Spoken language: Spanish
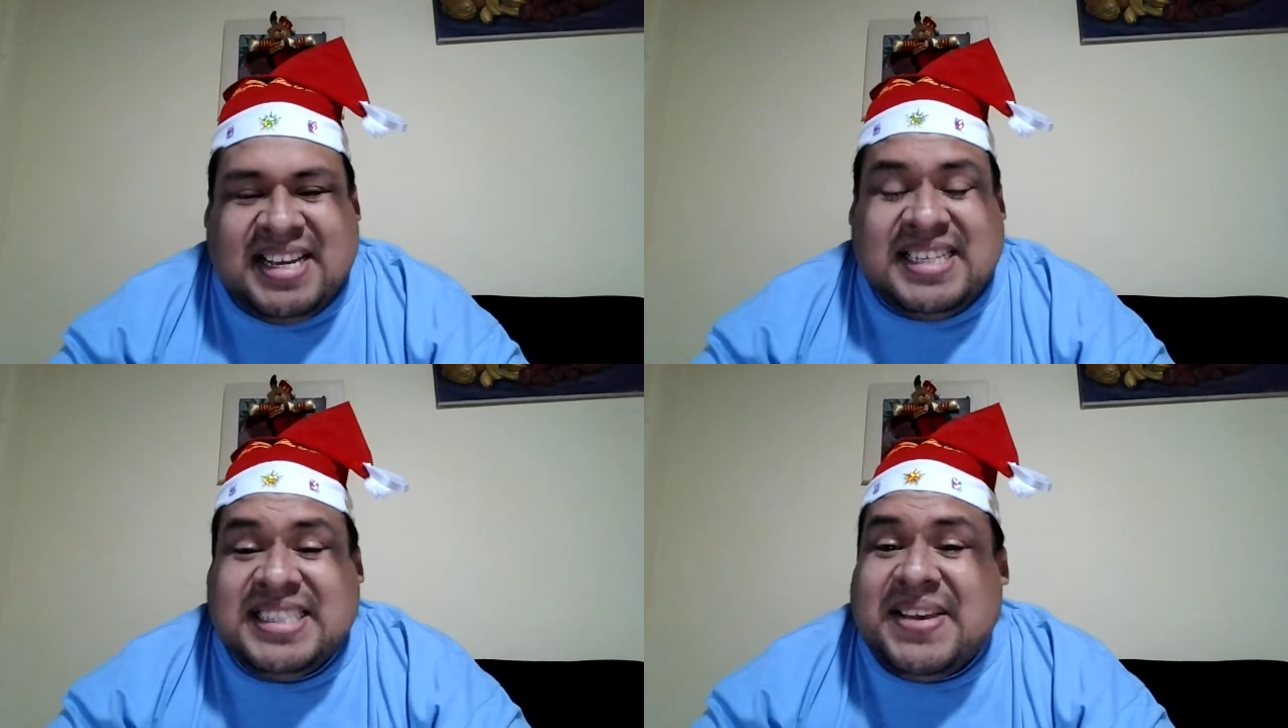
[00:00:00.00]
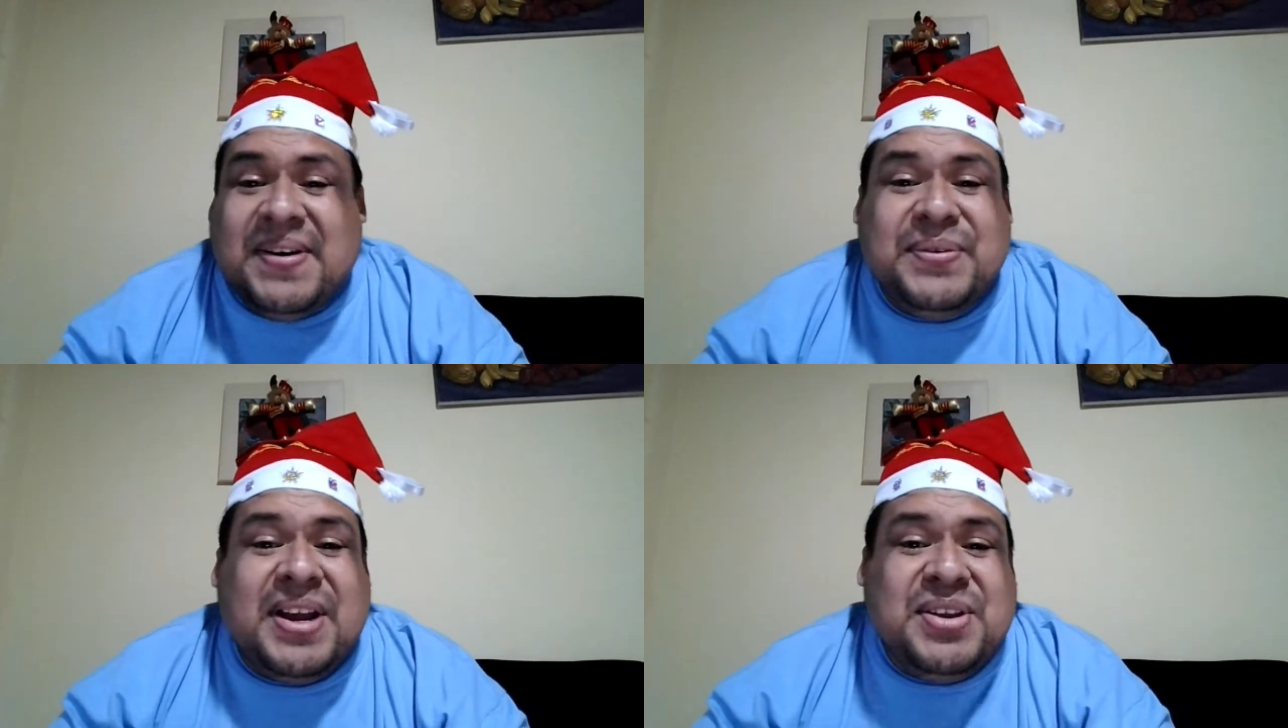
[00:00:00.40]
Se
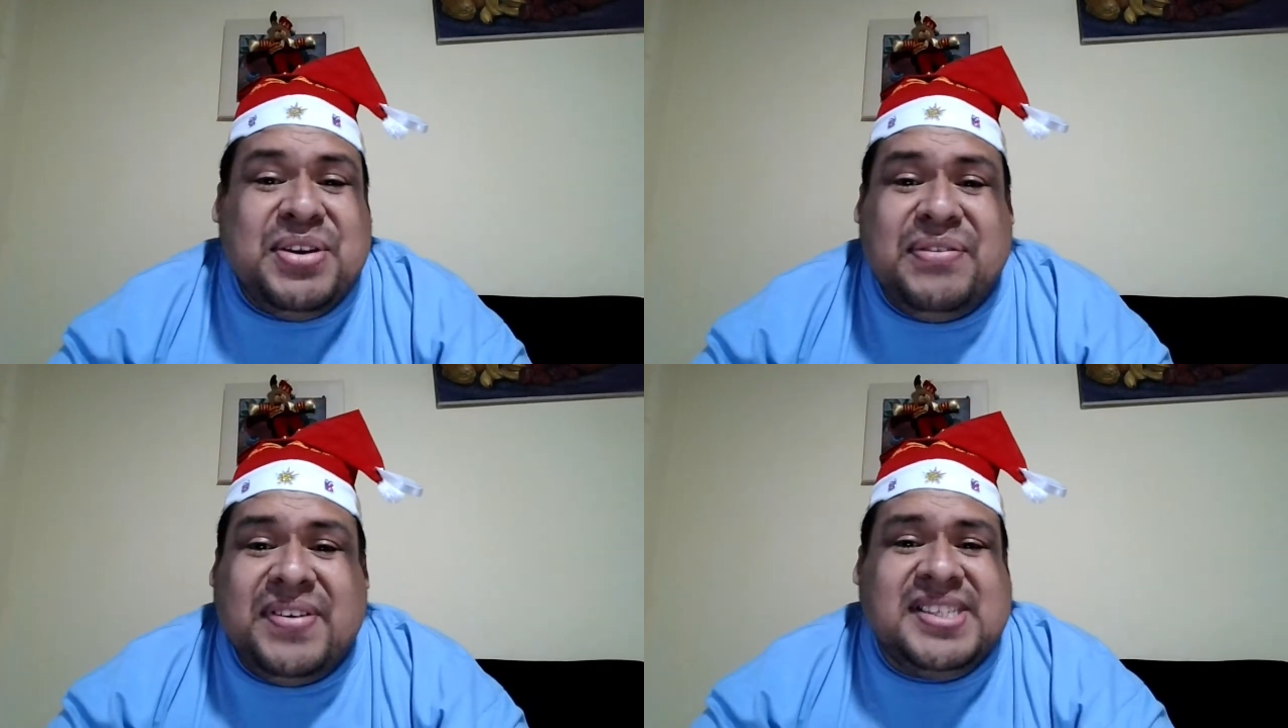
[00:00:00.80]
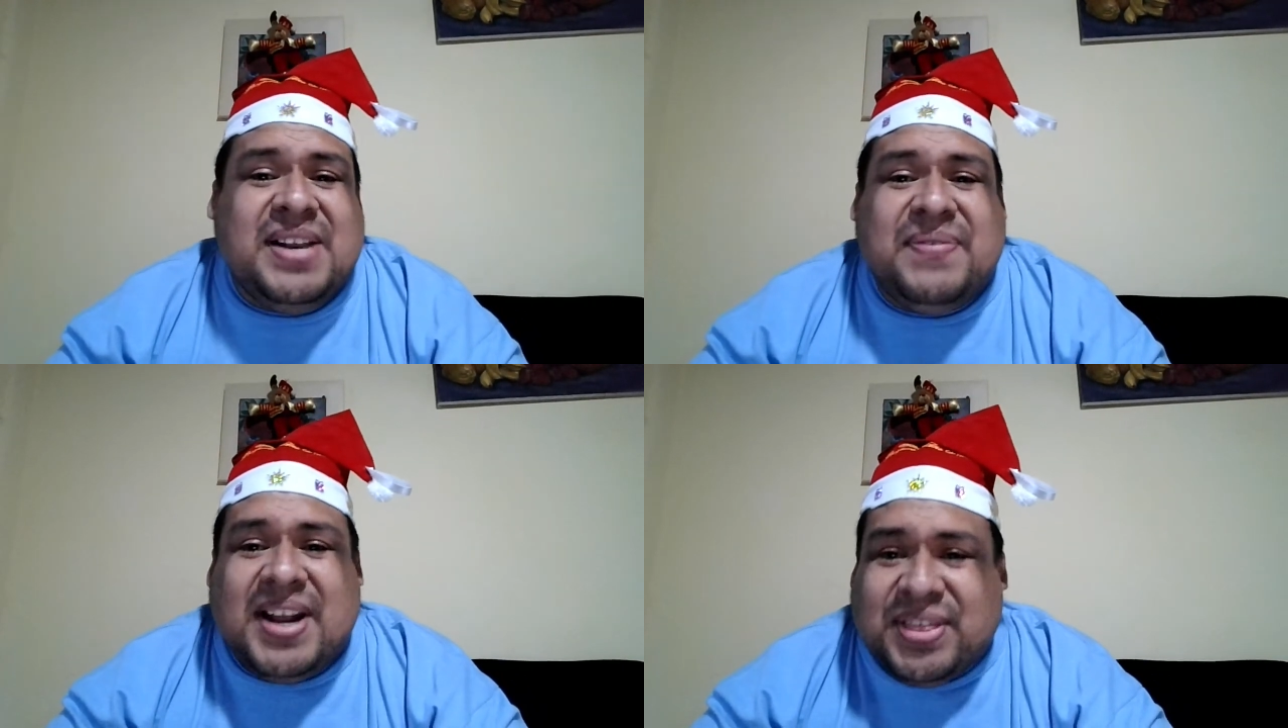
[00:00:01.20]
Será un año
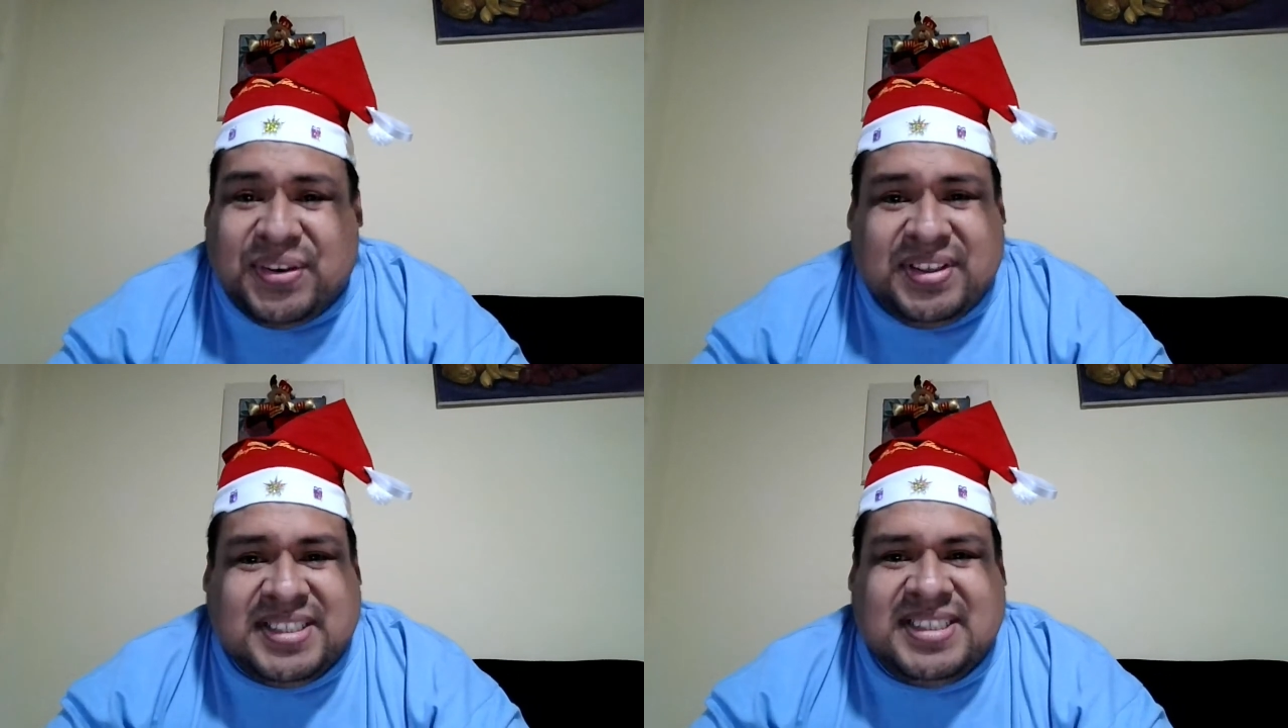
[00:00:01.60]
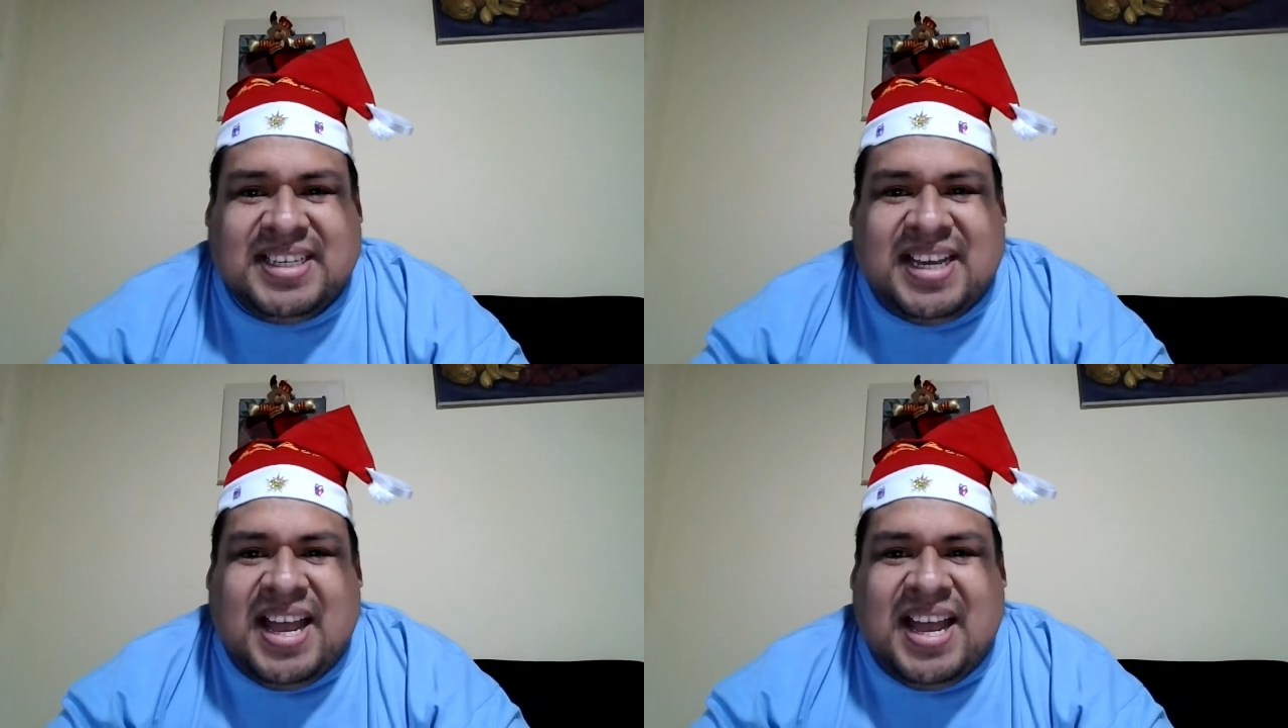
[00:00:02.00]
difícil para todos.